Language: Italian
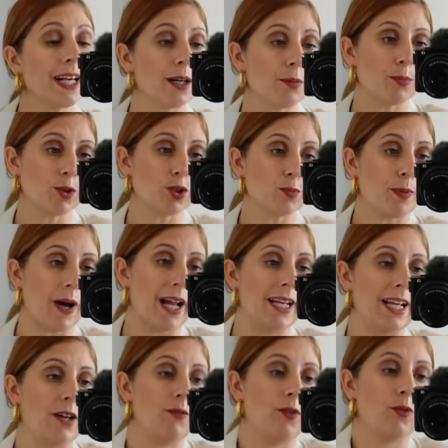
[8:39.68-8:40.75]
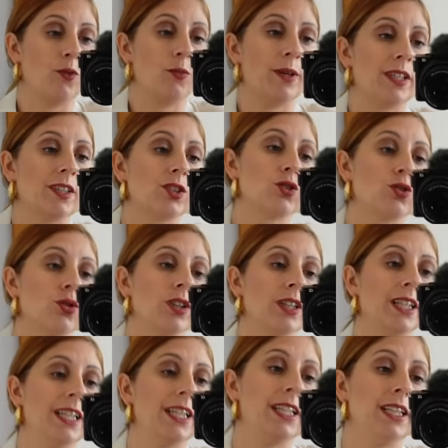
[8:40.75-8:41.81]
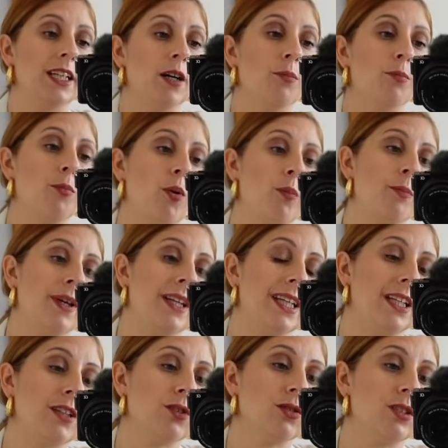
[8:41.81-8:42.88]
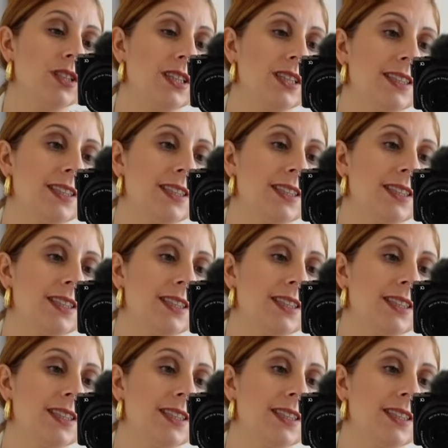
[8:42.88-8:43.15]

capospalla avevo messo il bombedino di